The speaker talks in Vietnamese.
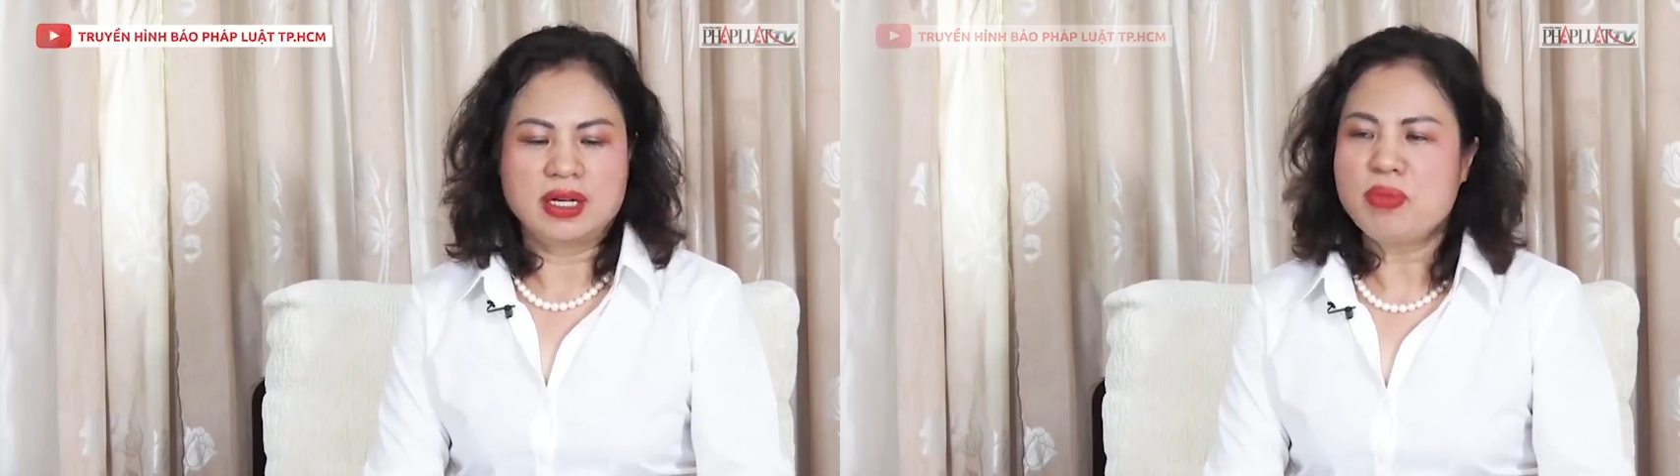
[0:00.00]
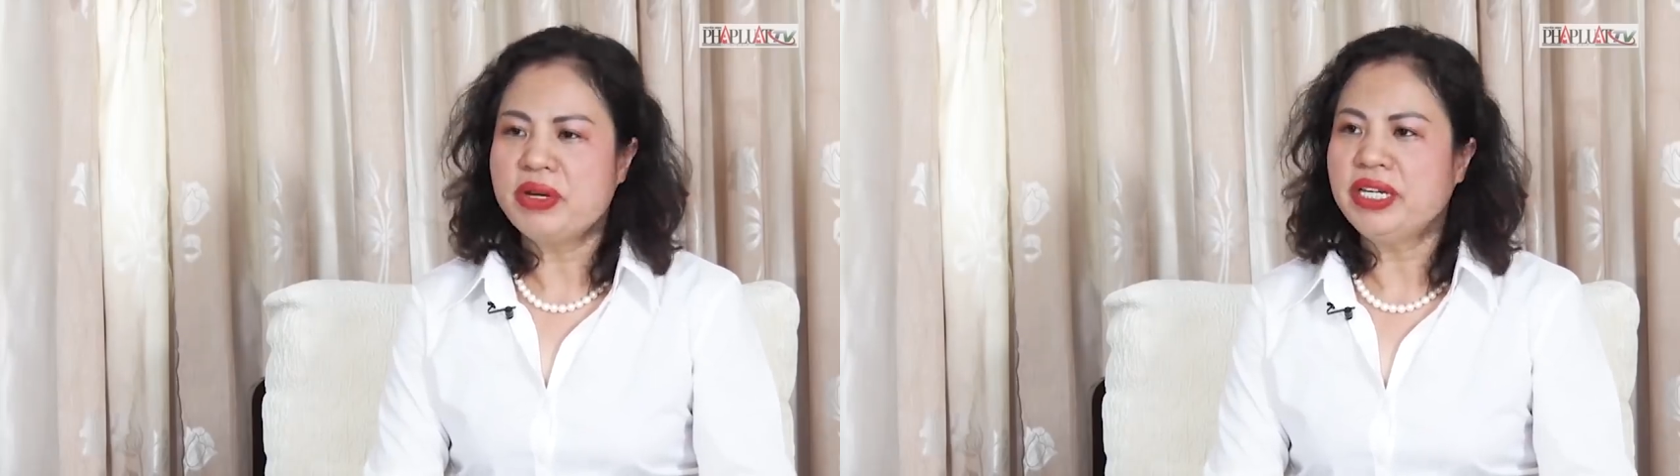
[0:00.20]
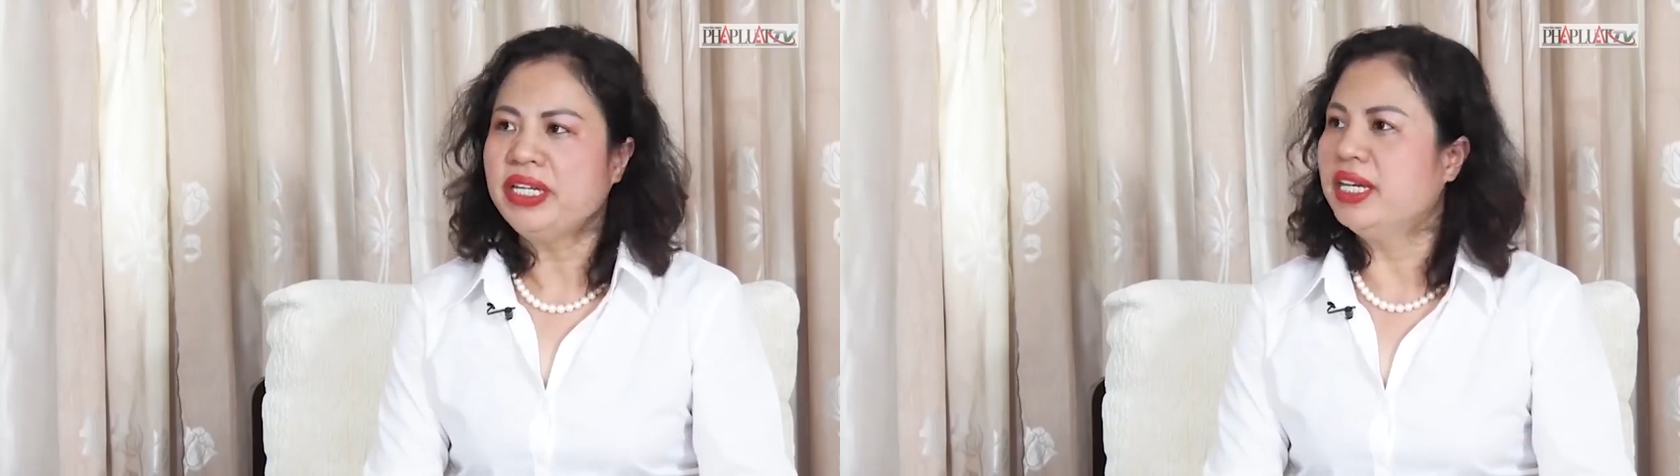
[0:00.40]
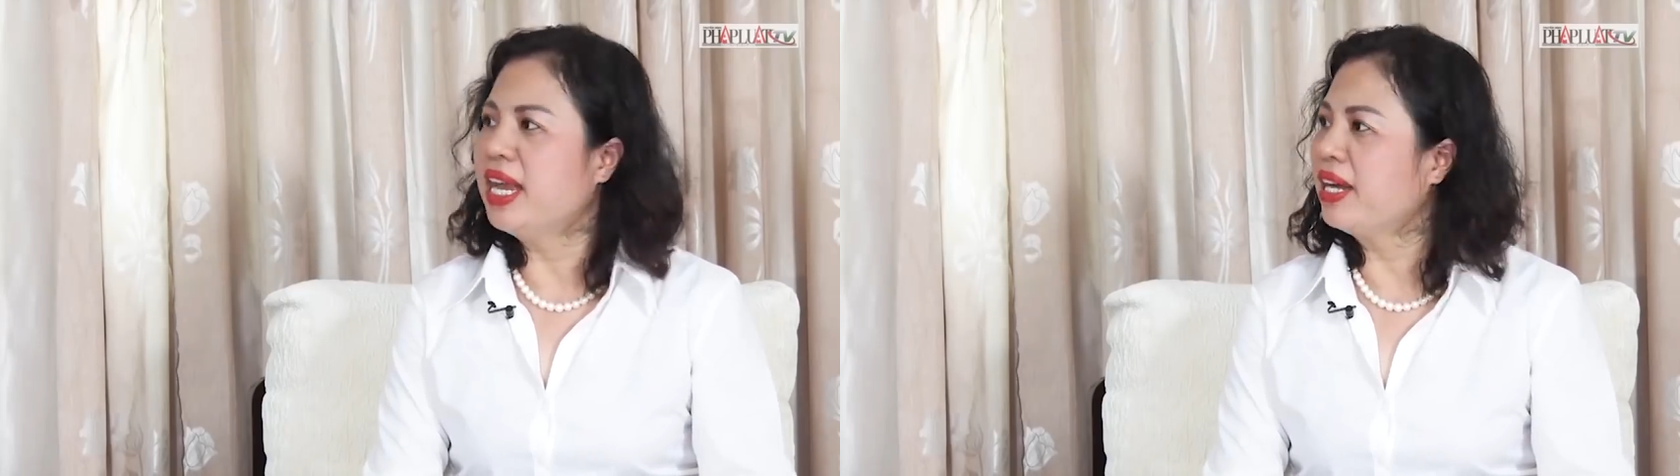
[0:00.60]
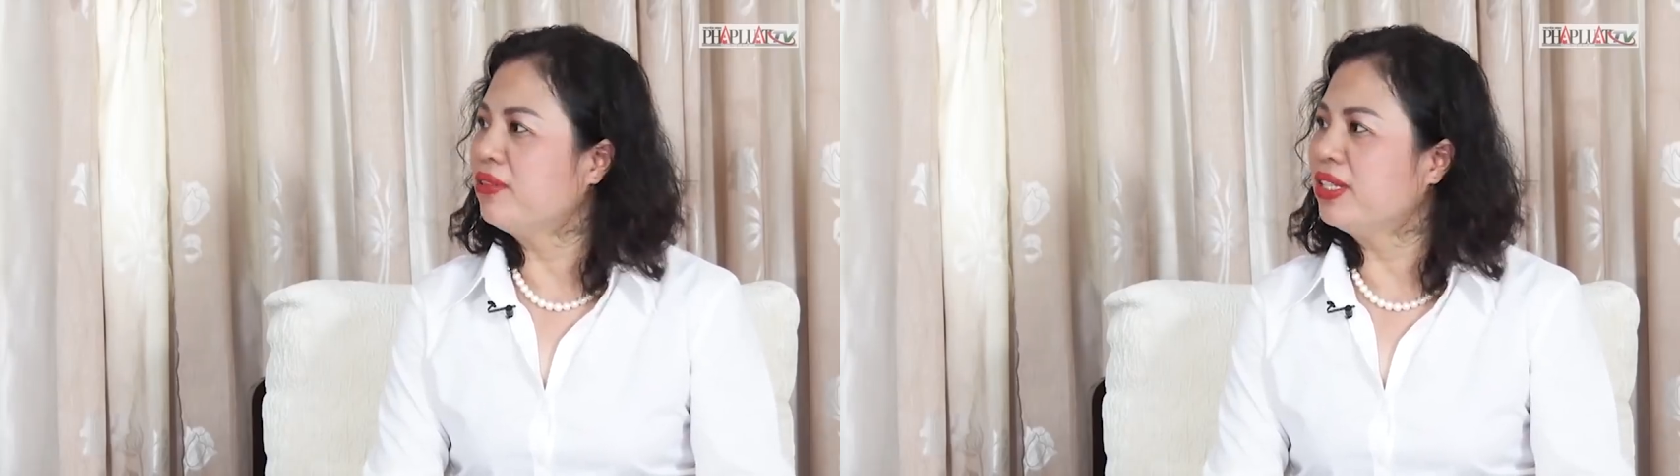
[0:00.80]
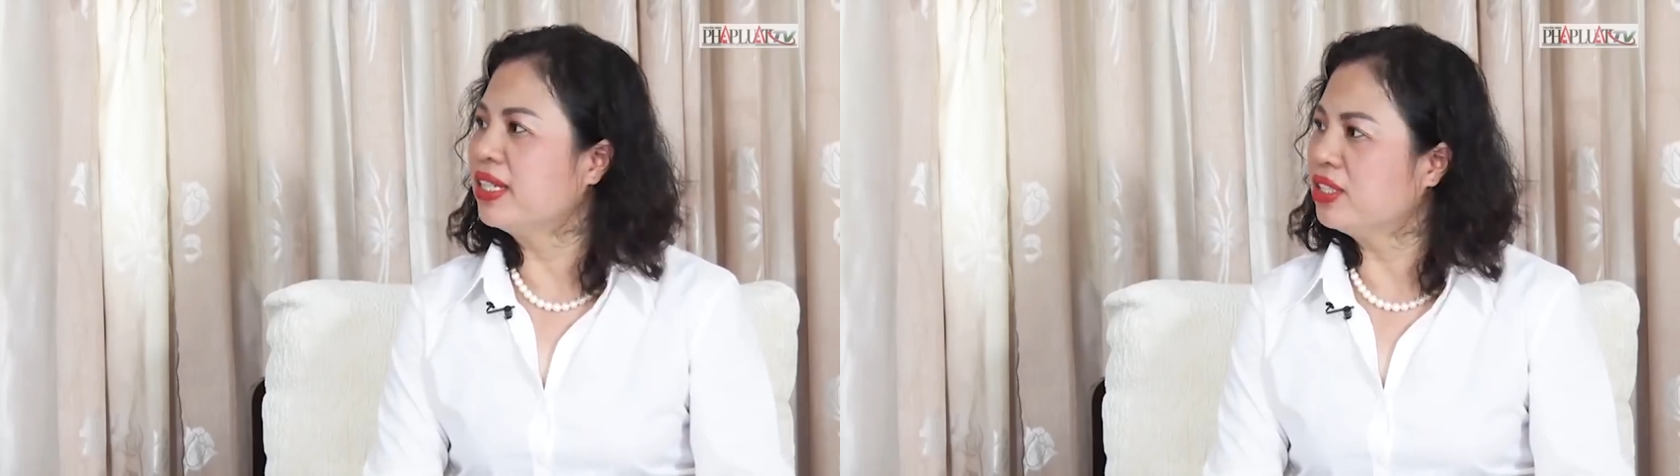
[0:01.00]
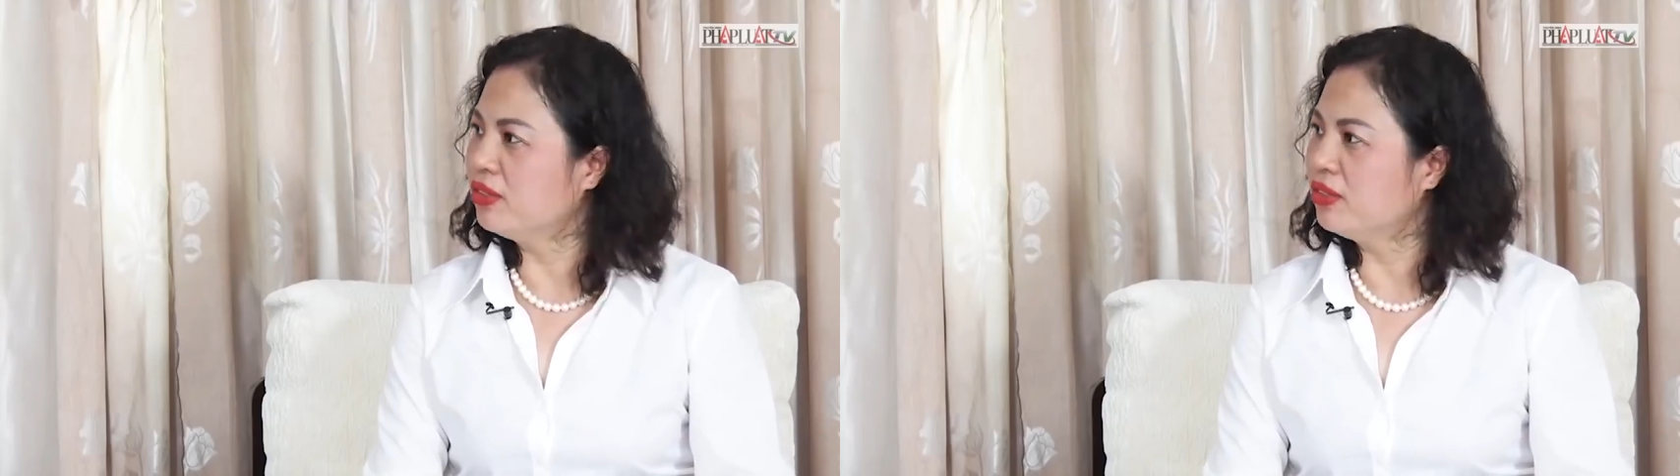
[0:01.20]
Không nên ỷ lại vào nhà